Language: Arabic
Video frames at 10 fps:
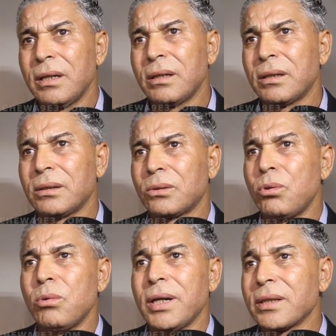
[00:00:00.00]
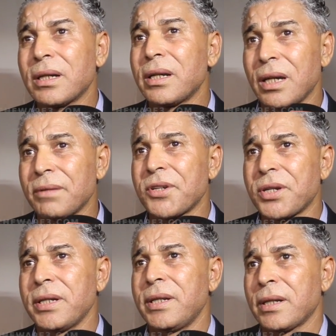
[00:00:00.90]
آه، كل واحد راه كيعرف اش
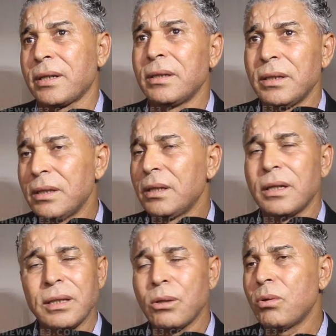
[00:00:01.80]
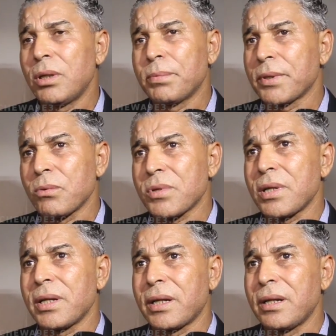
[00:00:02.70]
كيدير هذا هو اللي بغيت
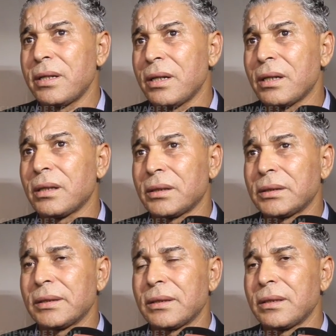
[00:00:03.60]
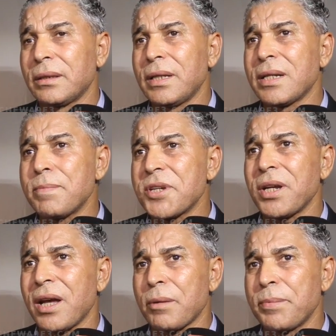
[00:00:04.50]
نوصل لك لان آه، الناس
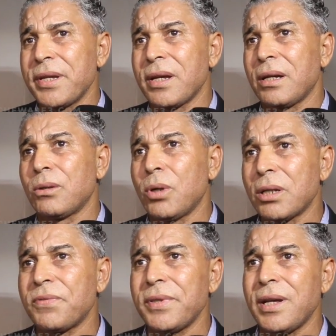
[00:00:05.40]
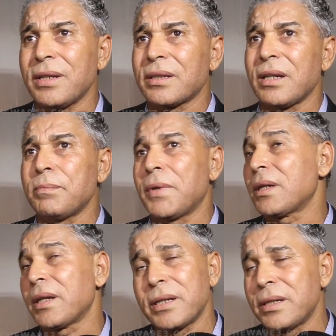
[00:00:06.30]
ماشي اغبياء وهاد الفنانات
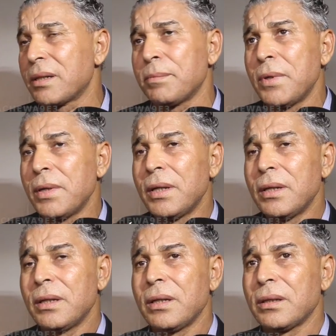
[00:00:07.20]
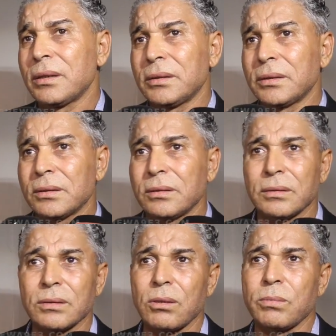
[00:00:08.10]
الله يهديهم آه،
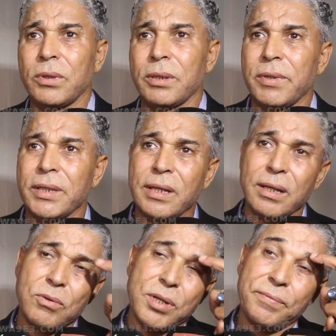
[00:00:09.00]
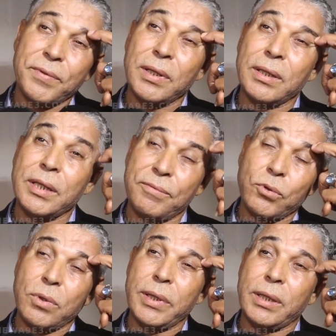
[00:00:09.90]
نطلبوا لهم الهدايه وصافي كيف
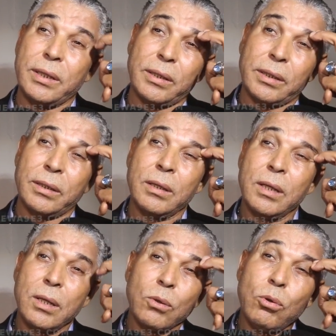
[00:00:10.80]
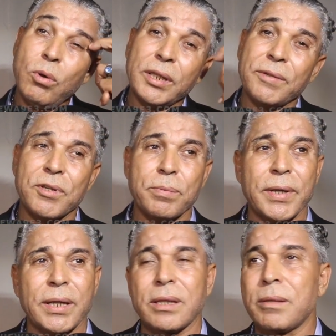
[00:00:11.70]
قلت لك آه، كل واحد كيفاش
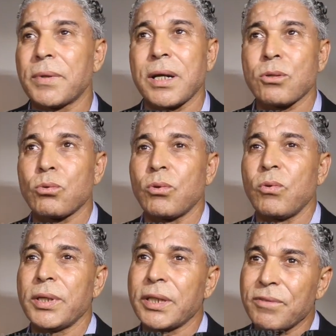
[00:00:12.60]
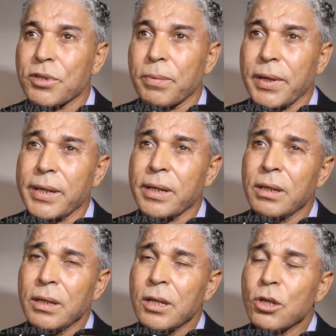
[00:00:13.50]
بغى يقدم راسو كل واحد كيفاش بغى
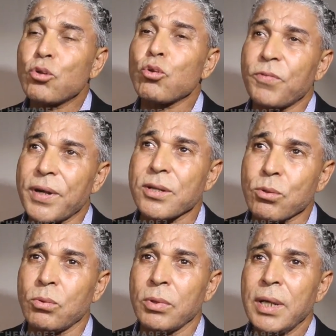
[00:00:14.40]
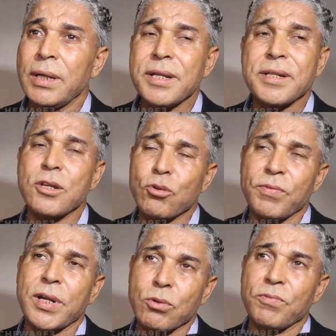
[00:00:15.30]
يشوف راسو الانسان
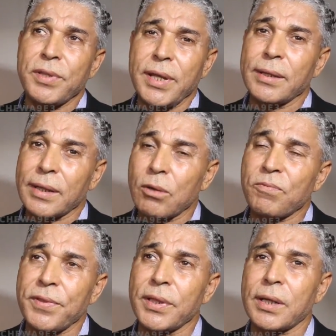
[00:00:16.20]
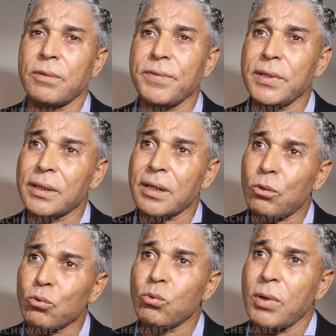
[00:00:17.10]
يشوف راسو فنان راه الفن راه الفنان راه
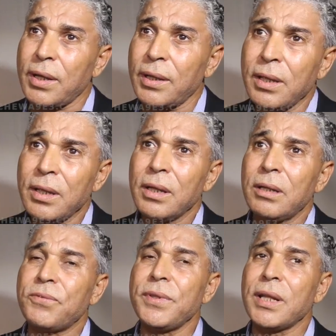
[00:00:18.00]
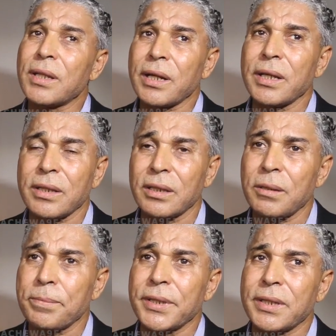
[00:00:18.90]
قدوه الفنان راه
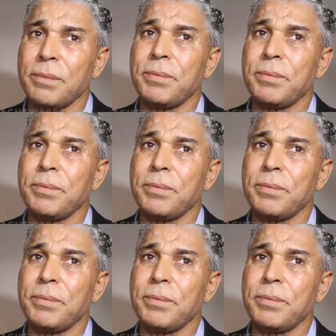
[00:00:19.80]
كيتعطى به